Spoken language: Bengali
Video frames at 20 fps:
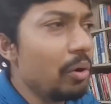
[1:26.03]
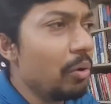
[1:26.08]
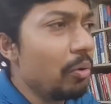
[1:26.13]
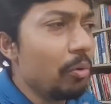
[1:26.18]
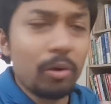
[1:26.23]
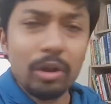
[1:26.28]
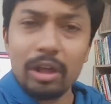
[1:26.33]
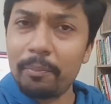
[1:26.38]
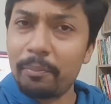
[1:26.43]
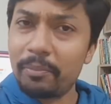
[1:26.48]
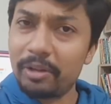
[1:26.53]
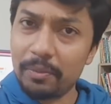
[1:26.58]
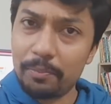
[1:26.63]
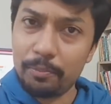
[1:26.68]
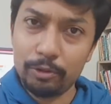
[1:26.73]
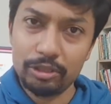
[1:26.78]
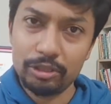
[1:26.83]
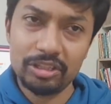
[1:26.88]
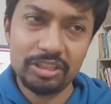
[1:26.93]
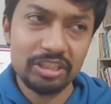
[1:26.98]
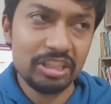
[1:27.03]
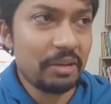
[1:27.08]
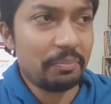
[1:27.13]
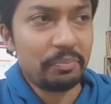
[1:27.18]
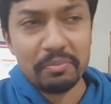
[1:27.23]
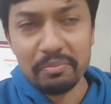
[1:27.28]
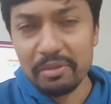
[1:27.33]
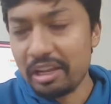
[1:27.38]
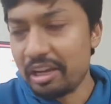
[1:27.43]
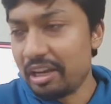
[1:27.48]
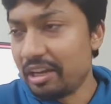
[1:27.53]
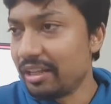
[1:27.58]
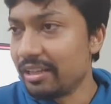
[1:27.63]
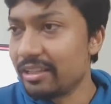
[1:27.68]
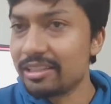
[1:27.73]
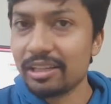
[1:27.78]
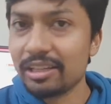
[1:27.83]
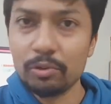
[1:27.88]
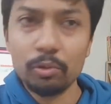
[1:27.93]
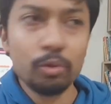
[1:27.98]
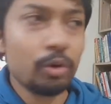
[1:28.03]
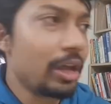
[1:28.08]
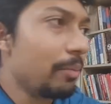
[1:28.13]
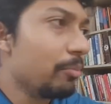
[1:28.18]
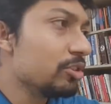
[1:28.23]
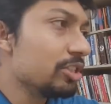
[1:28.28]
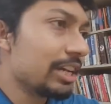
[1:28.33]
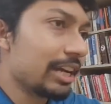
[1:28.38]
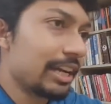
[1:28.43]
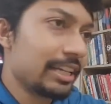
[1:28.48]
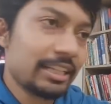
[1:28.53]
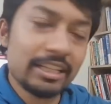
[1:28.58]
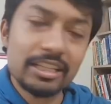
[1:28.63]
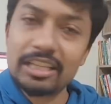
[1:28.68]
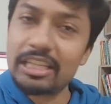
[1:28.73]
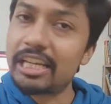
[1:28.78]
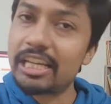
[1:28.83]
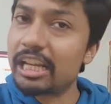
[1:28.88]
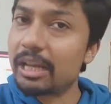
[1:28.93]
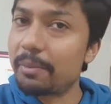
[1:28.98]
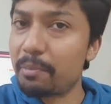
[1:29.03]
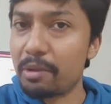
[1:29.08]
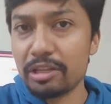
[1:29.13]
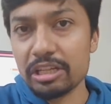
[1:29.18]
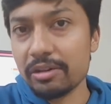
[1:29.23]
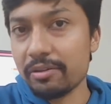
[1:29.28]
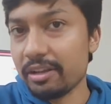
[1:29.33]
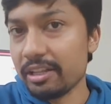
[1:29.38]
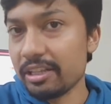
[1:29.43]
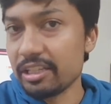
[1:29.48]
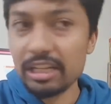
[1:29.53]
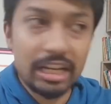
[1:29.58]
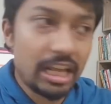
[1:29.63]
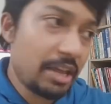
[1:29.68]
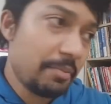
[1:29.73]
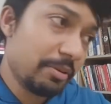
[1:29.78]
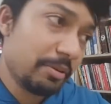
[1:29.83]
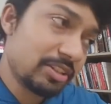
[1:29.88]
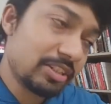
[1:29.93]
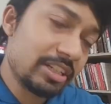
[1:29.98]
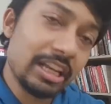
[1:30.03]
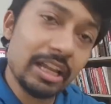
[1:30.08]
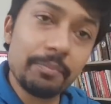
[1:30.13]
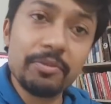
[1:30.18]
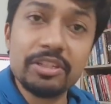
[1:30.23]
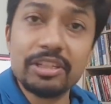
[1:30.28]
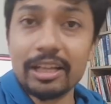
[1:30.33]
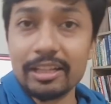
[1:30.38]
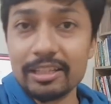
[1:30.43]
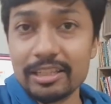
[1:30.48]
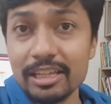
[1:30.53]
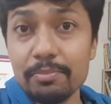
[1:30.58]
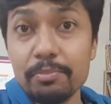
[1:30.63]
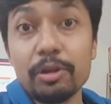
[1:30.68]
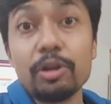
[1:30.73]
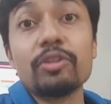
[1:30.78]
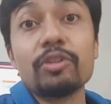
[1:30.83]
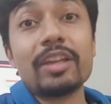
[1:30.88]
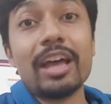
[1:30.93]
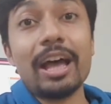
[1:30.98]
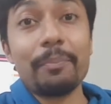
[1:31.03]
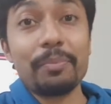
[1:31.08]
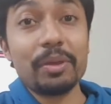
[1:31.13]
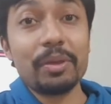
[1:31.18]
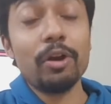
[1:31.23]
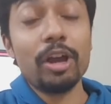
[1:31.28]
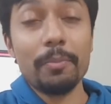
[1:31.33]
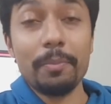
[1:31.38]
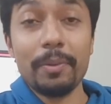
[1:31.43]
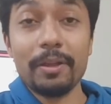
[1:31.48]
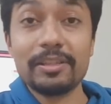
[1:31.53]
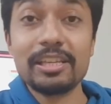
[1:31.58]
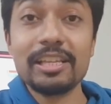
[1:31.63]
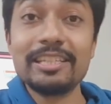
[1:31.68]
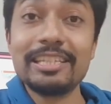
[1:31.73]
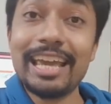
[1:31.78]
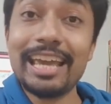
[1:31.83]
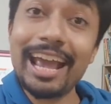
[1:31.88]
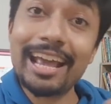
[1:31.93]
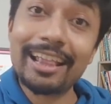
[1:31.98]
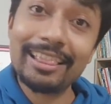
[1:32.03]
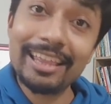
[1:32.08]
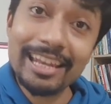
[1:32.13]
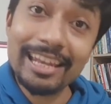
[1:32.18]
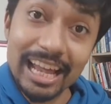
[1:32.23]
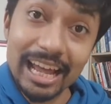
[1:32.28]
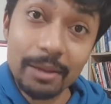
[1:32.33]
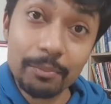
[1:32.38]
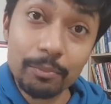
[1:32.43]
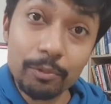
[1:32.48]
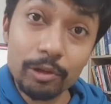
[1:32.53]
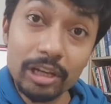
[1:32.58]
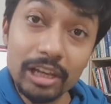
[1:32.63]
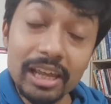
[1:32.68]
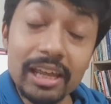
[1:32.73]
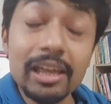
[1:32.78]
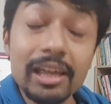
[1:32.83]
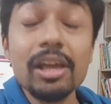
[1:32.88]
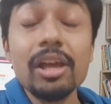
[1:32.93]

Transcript: ওরা আপনাকে পচাচ্ছে আপনি মেনে নিচ্ছেন ওরা এমন জায়গায় যাচ্ছে যেখানে আপনার যাওয়ার ইচ্ছে না এবার সিল আপনি যাচ্ছেন বিকজ আপনি ভয় পাচ্ছেন যে একদিন না বললে